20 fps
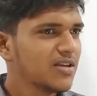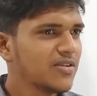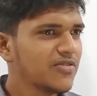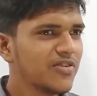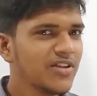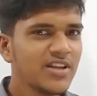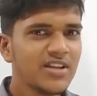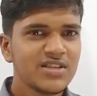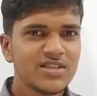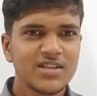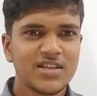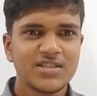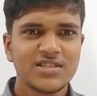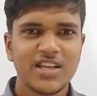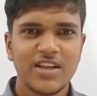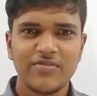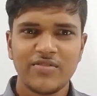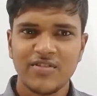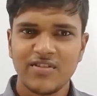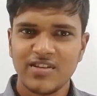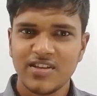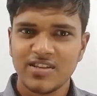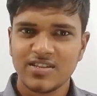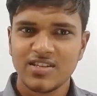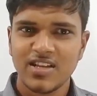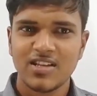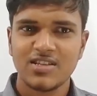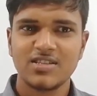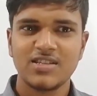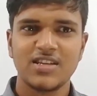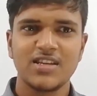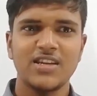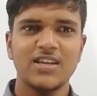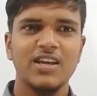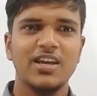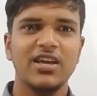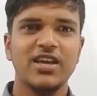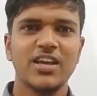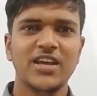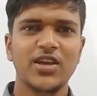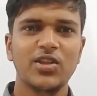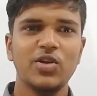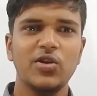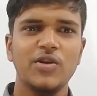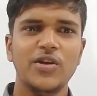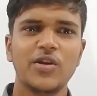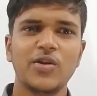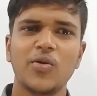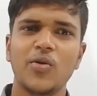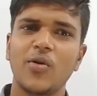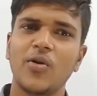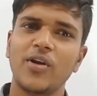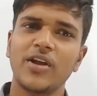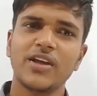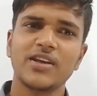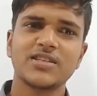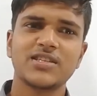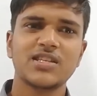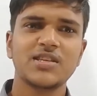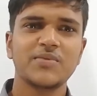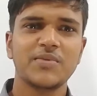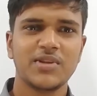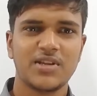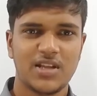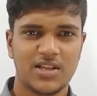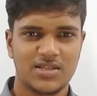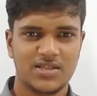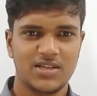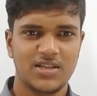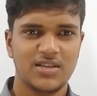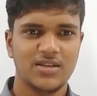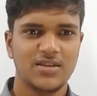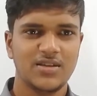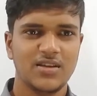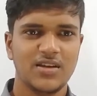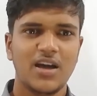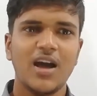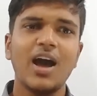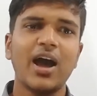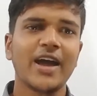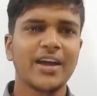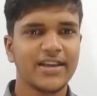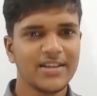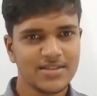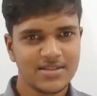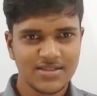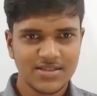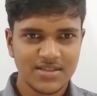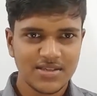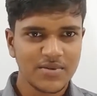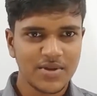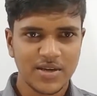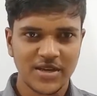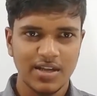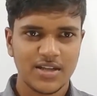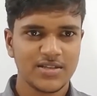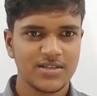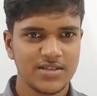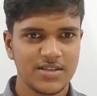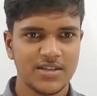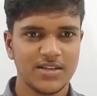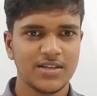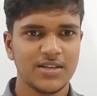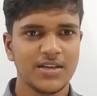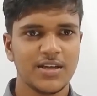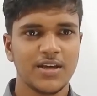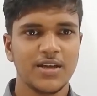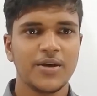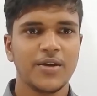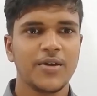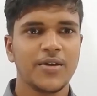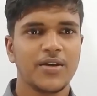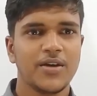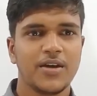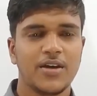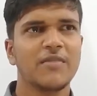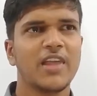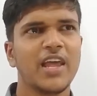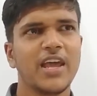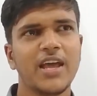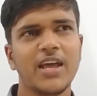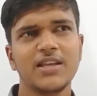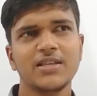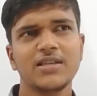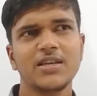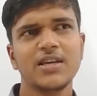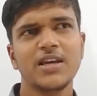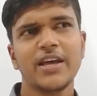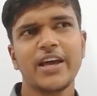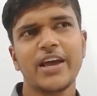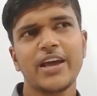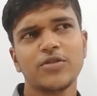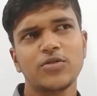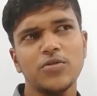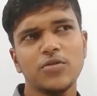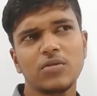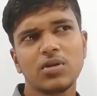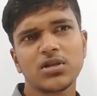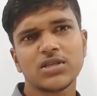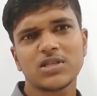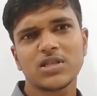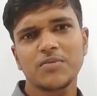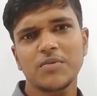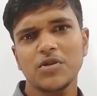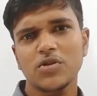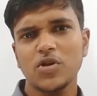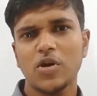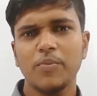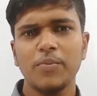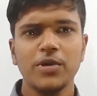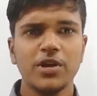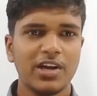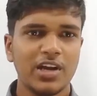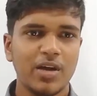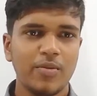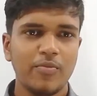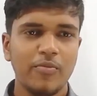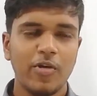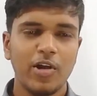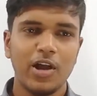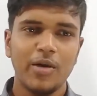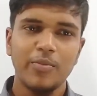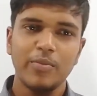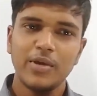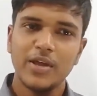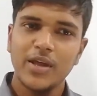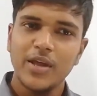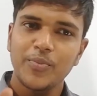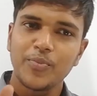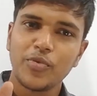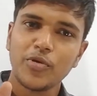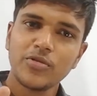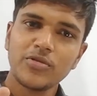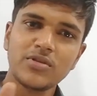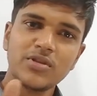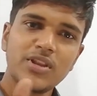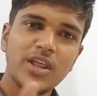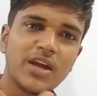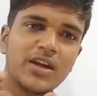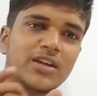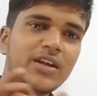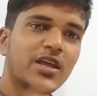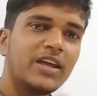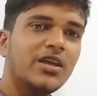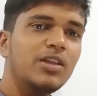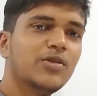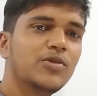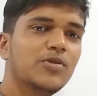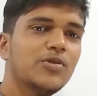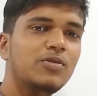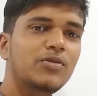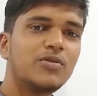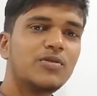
রিংস না সেভেন রিংস আছে এ ধরনের অনেক সিমেন্ট আছে আকিজ সিমেন্ট আছে এই যে এতগুলো সিমেন্ট কোম্পানির নাম বললাম প্রত্যেকটাই কিন্তু